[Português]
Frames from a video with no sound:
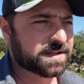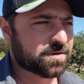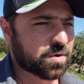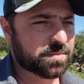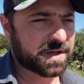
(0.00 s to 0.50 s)

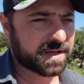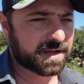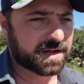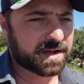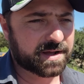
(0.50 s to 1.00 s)
Como é
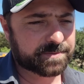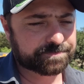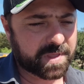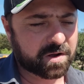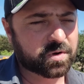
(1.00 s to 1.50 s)
a,
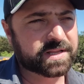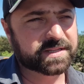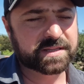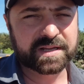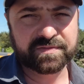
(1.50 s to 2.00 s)
a
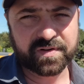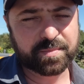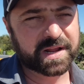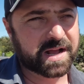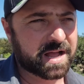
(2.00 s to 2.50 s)
colheitadeira é
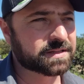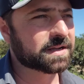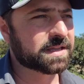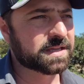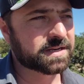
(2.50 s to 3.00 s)
fabricada
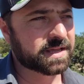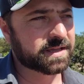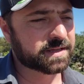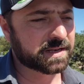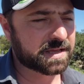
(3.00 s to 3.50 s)
aqui,
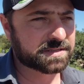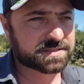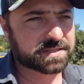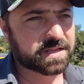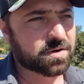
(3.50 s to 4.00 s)
né, lá em
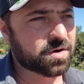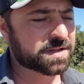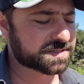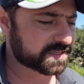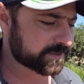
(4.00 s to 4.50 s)
Santa Rosa,